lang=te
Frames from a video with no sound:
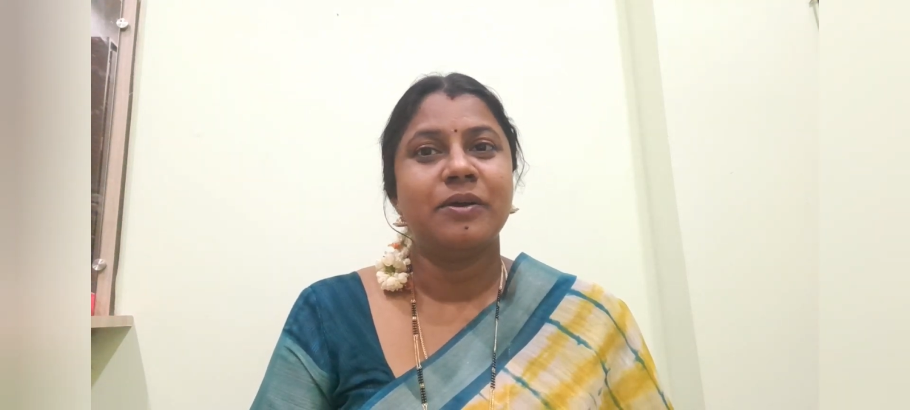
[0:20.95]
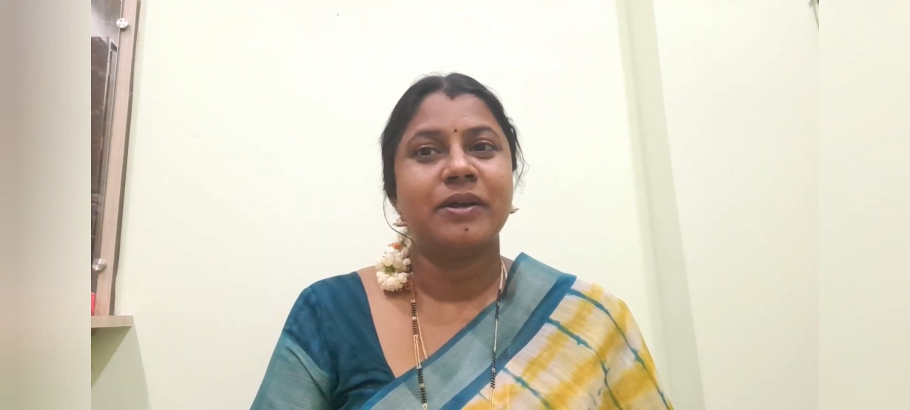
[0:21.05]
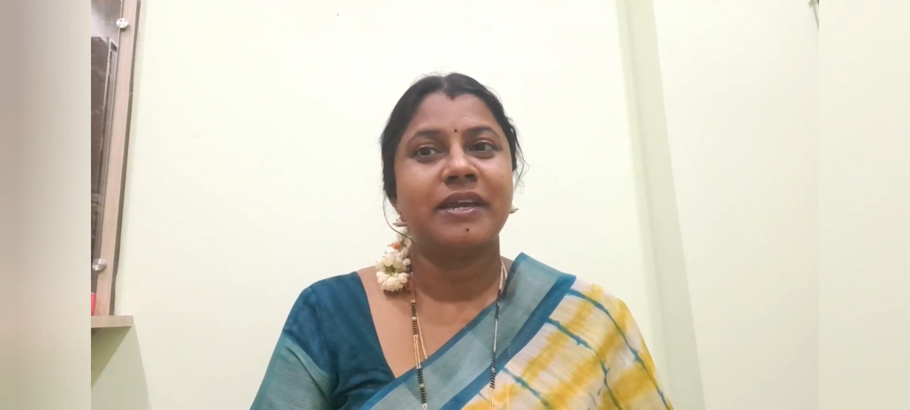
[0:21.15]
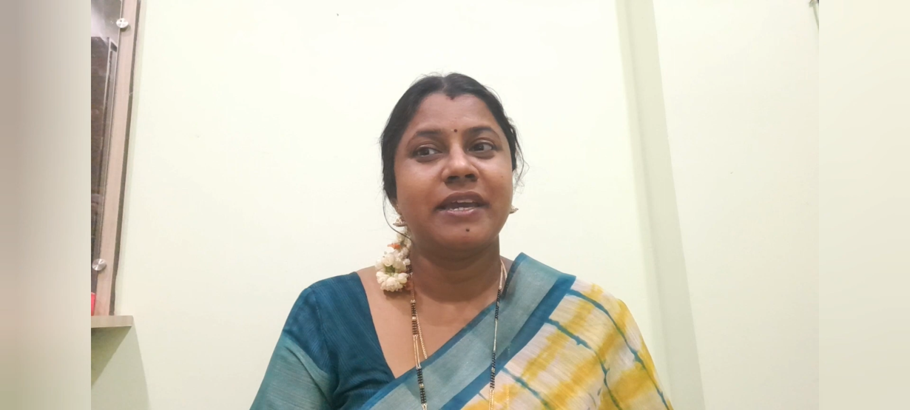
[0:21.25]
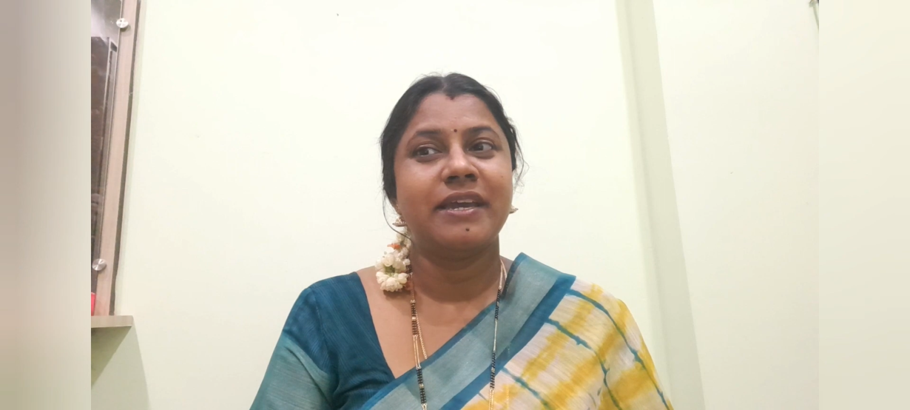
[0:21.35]

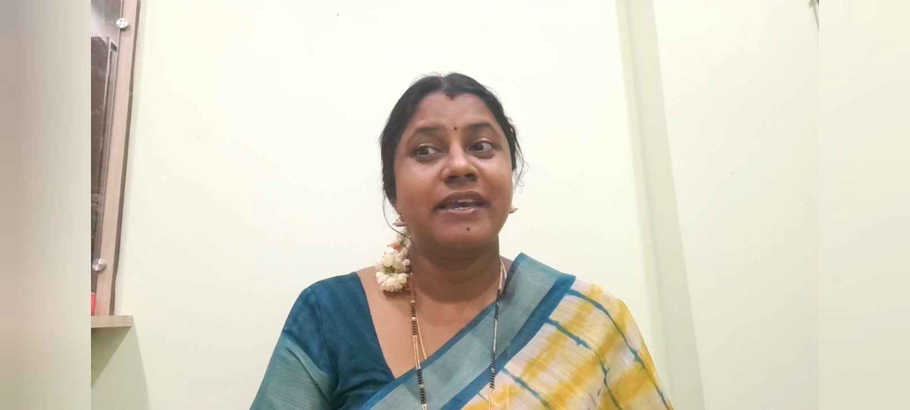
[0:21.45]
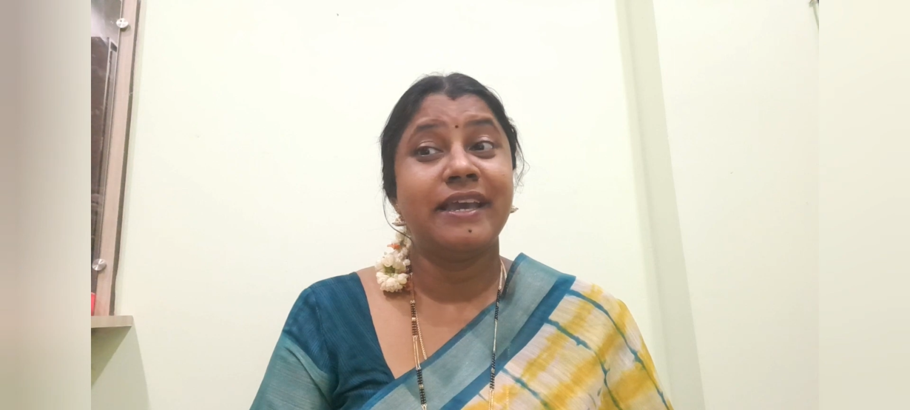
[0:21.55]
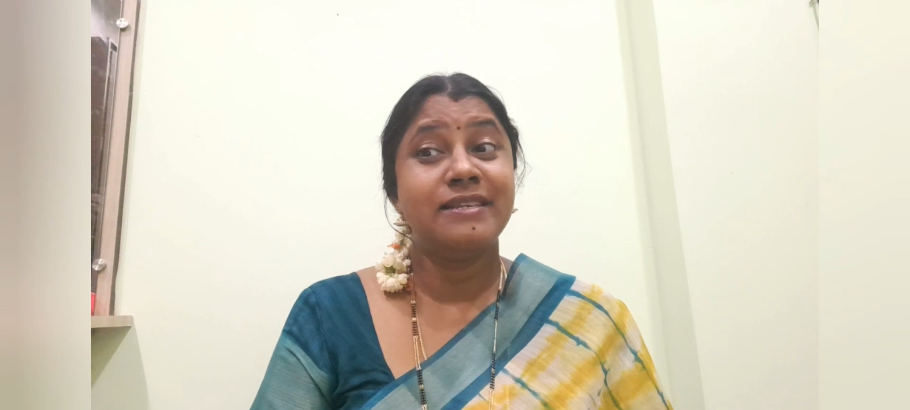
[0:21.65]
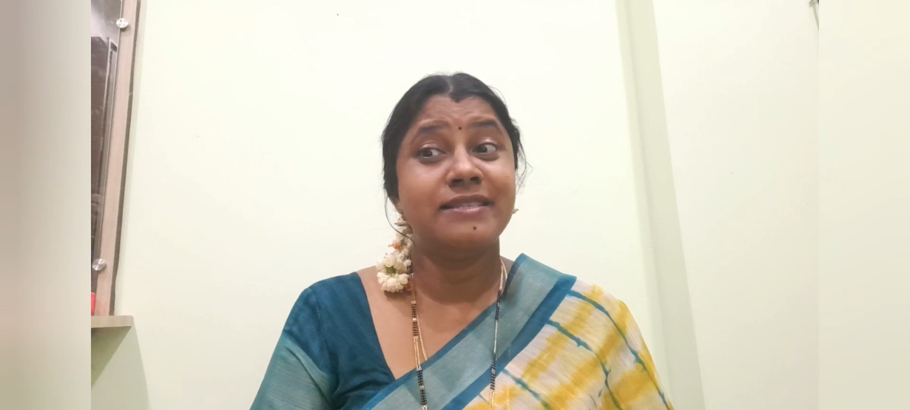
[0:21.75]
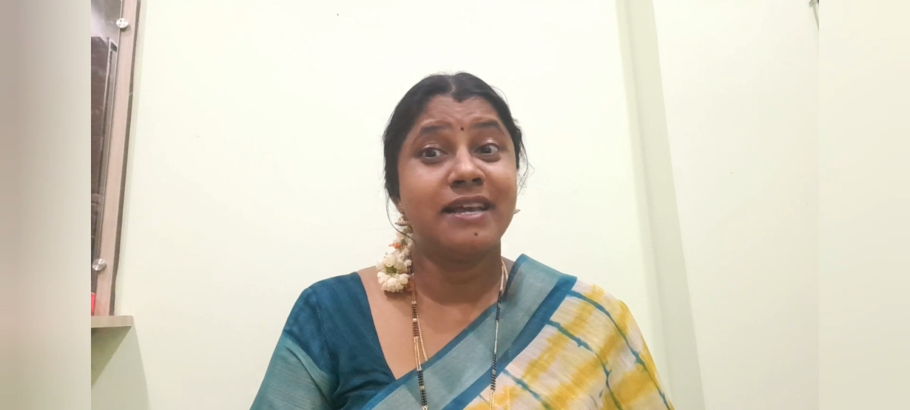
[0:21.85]
ఓకే
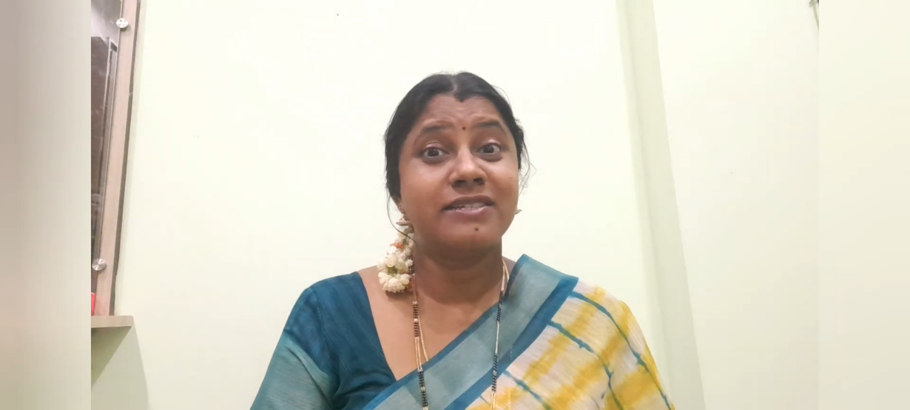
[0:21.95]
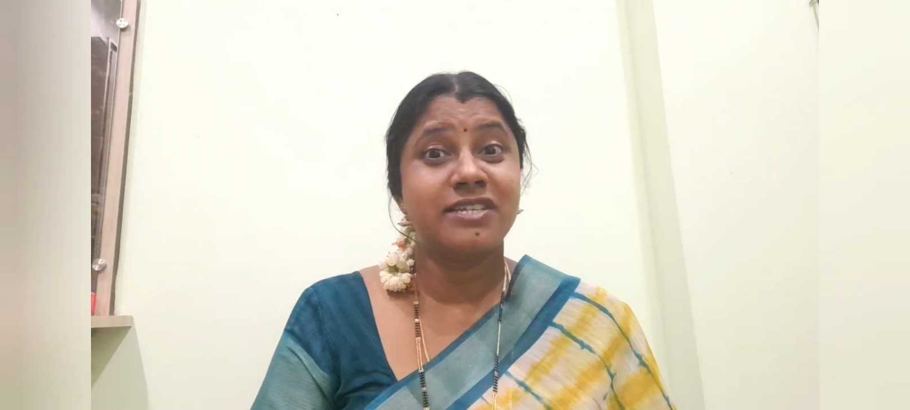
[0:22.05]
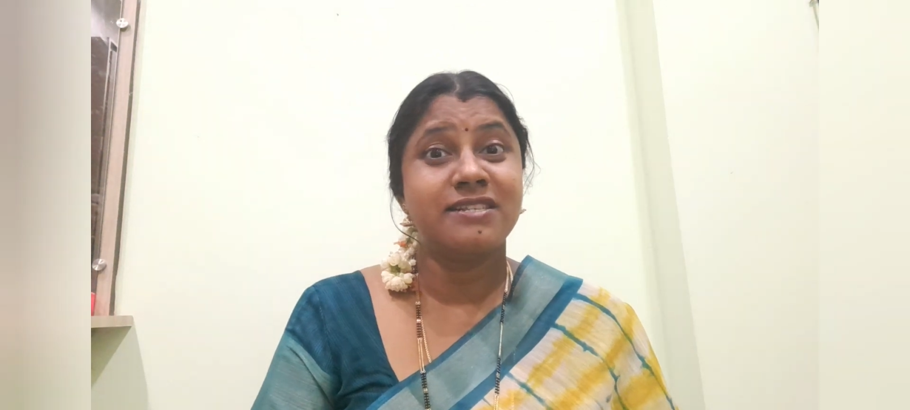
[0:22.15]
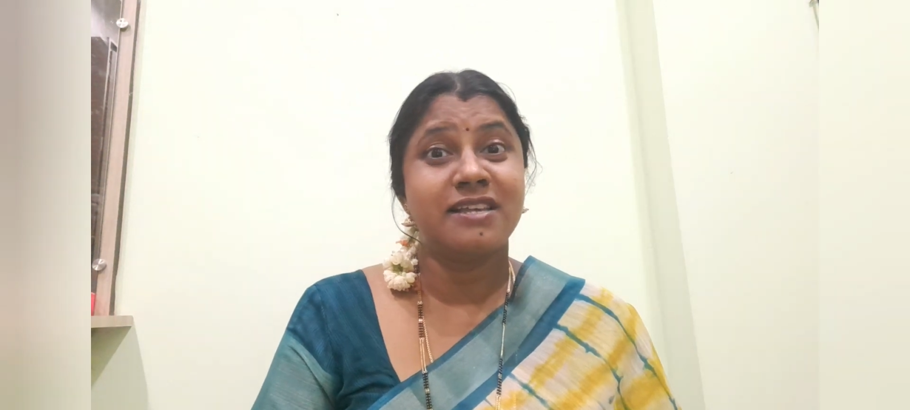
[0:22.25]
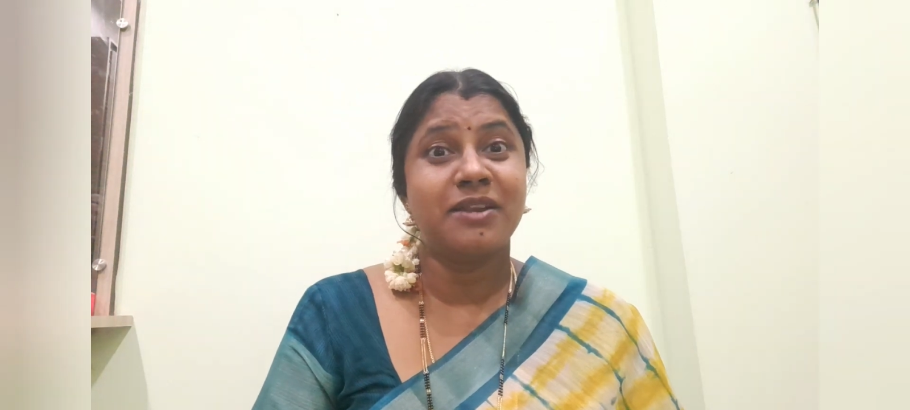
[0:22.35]
ఏ స్నాక్
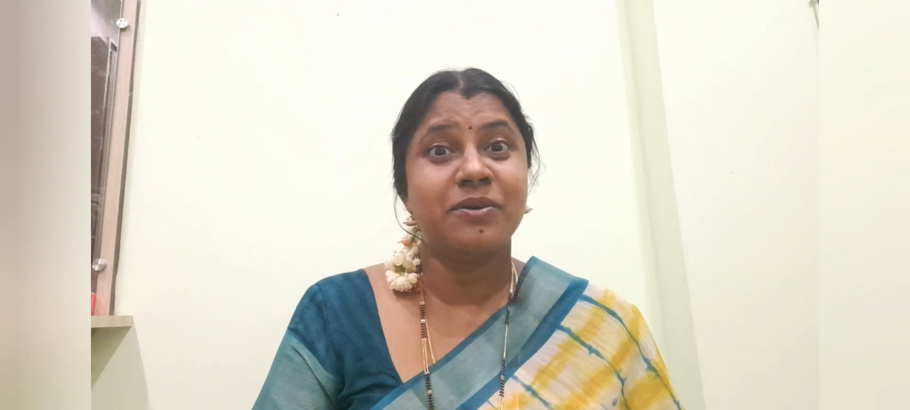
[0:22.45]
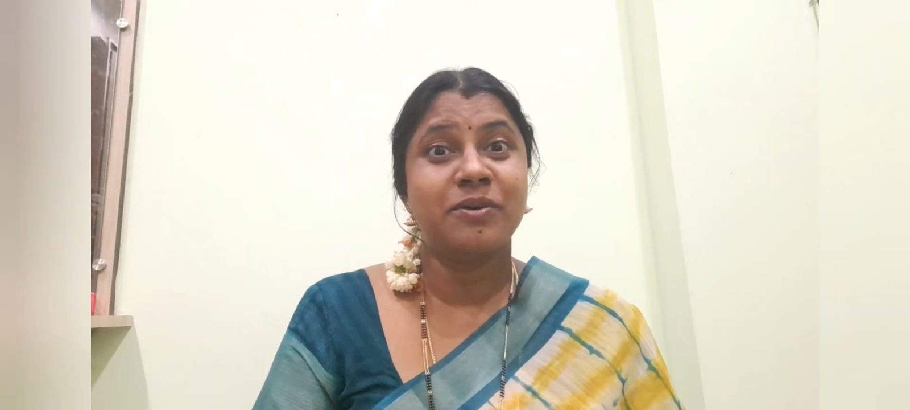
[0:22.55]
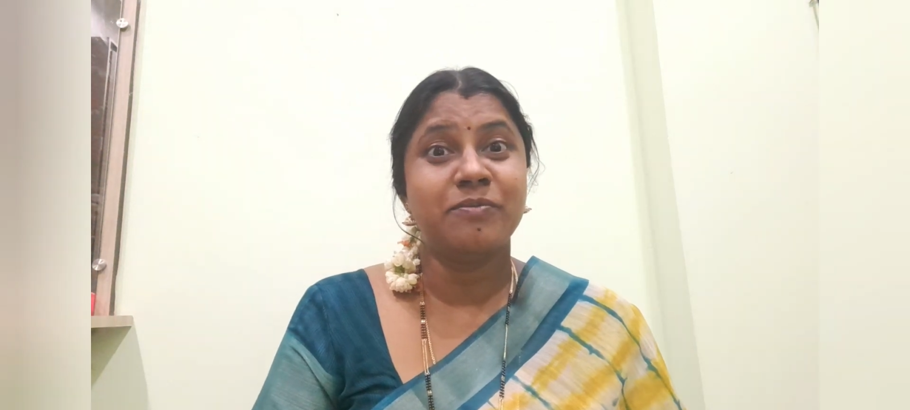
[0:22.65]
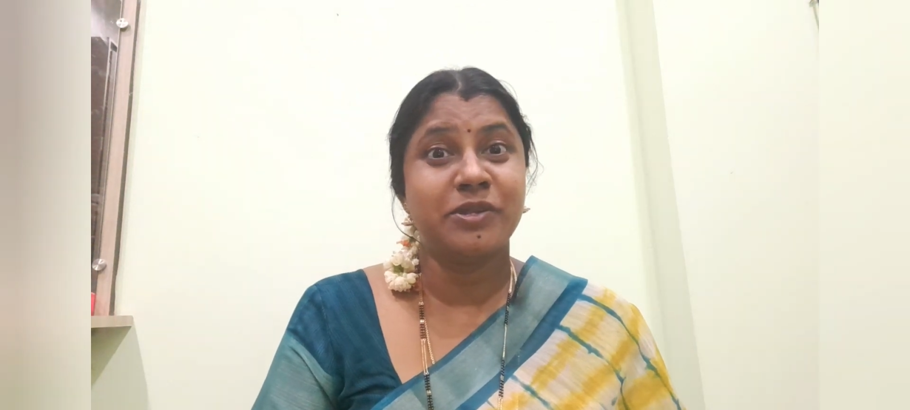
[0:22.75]
చేశానో